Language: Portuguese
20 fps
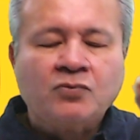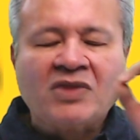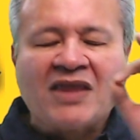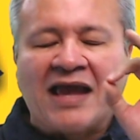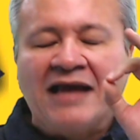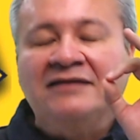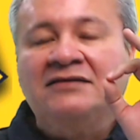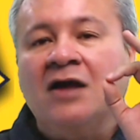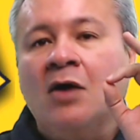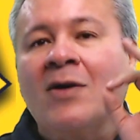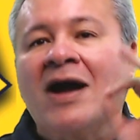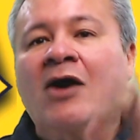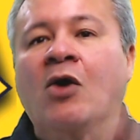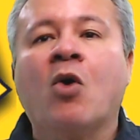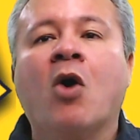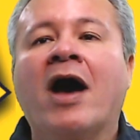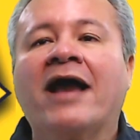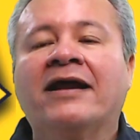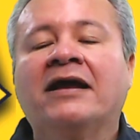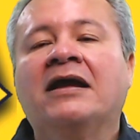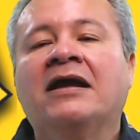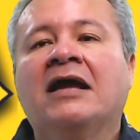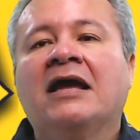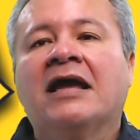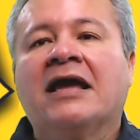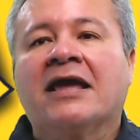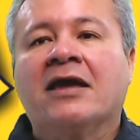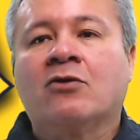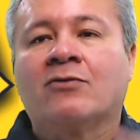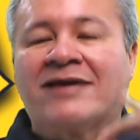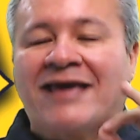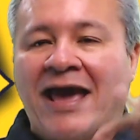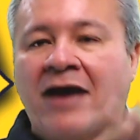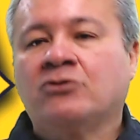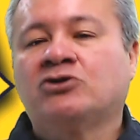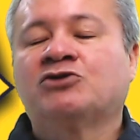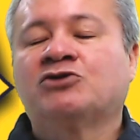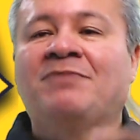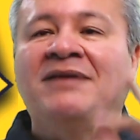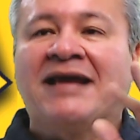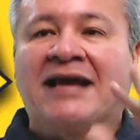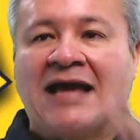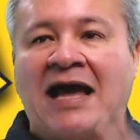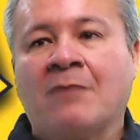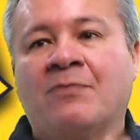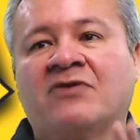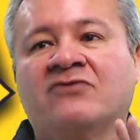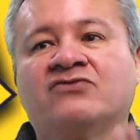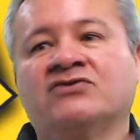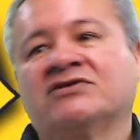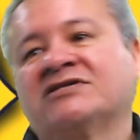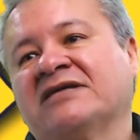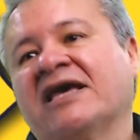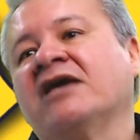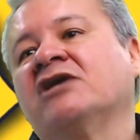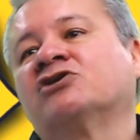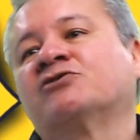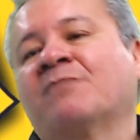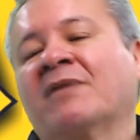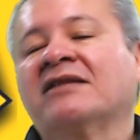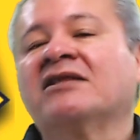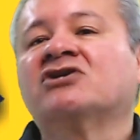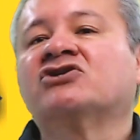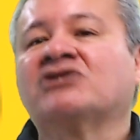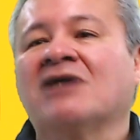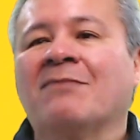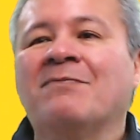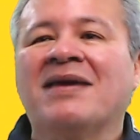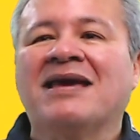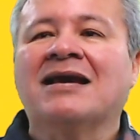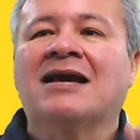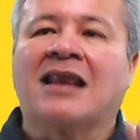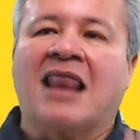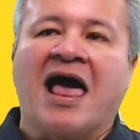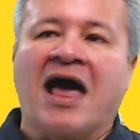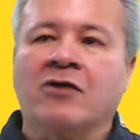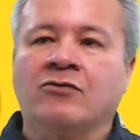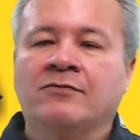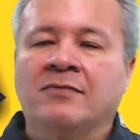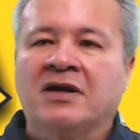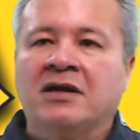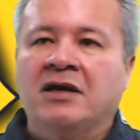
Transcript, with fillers: Então agora eu quero explicar para vocês, para deixar bem claro.